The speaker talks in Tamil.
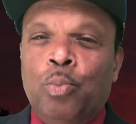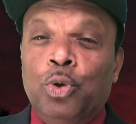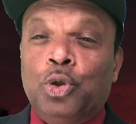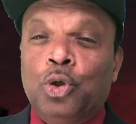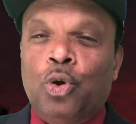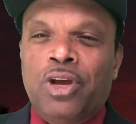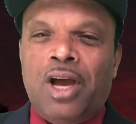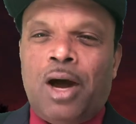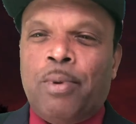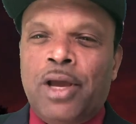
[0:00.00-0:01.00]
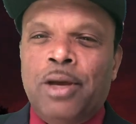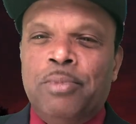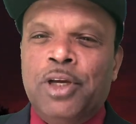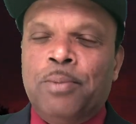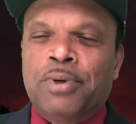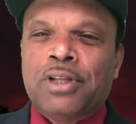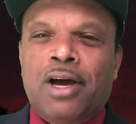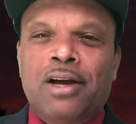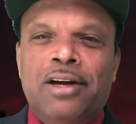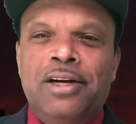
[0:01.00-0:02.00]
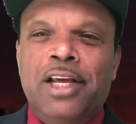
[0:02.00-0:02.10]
புற்றுநோய் அபாயம் இருப்பதாக